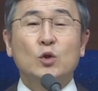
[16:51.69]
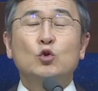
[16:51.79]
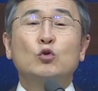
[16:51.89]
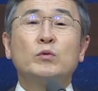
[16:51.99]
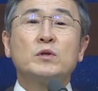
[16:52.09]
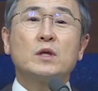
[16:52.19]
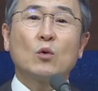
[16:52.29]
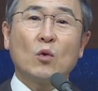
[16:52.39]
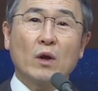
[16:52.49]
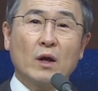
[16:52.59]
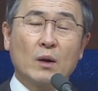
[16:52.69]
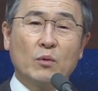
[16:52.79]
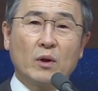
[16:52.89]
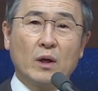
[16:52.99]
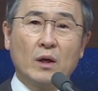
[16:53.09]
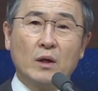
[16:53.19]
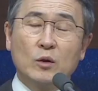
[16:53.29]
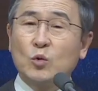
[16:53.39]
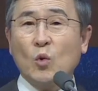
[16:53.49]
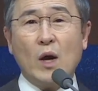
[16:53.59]
두 번째로 올라가 보라.
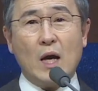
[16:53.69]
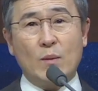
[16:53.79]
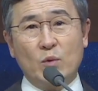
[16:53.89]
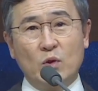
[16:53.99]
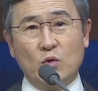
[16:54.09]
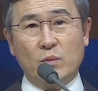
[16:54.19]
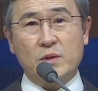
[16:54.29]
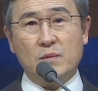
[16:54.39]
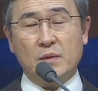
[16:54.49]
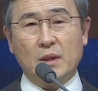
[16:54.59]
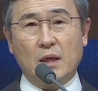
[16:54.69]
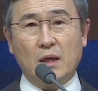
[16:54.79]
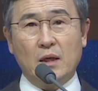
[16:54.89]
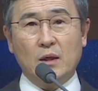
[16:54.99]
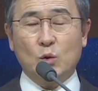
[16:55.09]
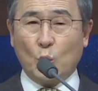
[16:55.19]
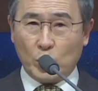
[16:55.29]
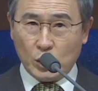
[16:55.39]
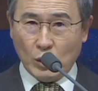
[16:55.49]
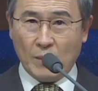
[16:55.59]
또 아무 일도 없습니다. 또
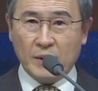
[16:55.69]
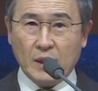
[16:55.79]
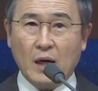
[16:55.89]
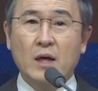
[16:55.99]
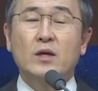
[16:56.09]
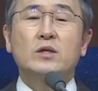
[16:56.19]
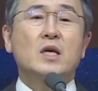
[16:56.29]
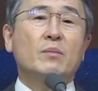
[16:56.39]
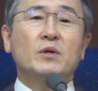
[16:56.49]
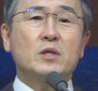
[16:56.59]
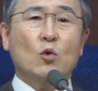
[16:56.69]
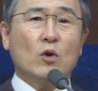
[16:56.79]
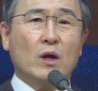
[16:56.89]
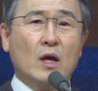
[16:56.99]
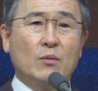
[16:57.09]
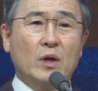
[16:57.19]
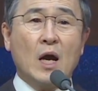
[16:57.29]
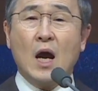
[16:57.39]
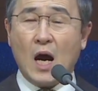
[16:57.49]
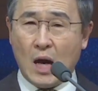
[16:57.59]
기도합니다. 세 번째 올라가 보라.
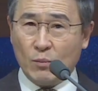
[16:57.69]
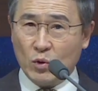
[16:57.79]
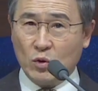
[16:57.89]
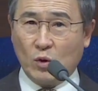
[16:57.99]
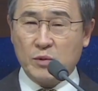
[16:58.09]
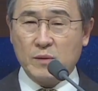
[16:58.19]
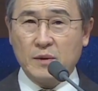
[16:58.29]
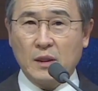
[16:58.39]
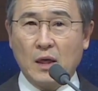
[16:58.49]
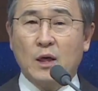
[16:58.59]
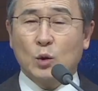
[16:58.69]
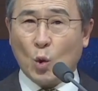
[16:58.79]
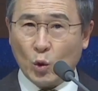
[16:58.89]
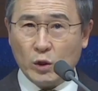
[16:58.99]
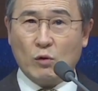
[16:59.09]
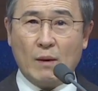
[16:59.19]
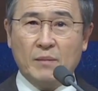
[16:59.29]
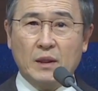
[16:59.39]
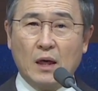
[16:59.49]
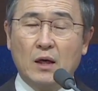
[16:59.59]
아무 일도 없습니다. 또
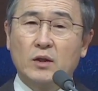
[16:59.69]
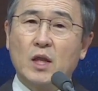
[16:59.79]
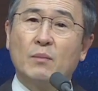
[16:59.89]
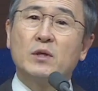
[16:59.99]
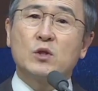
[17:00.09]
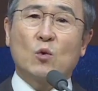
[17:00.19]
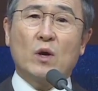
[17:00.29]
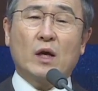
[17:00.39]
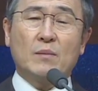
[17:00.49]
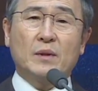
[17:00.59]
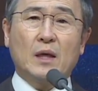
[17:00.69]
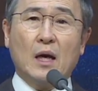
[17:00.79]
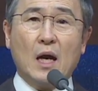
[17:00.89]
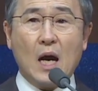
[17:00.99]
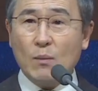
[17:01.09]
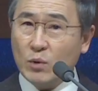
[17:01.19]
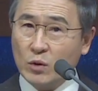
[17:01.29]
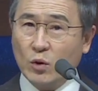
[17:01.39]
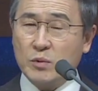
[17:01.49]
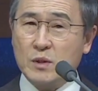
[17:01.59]
기도합니다. 네 번째 올라갑니다. 아무
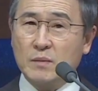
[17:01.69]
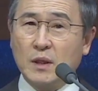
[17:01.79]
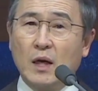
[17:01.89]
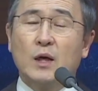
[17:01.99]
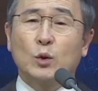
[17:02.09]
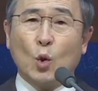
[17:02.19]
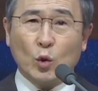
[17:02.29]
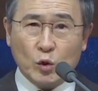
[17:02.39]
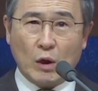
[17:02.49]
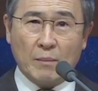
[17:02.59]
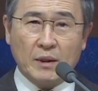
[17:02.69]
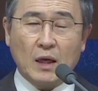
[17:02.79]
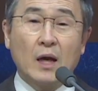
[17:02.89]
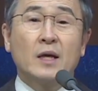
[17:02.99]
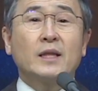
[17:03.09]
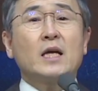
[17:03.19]
일도 없습니다. 또 기도합니다.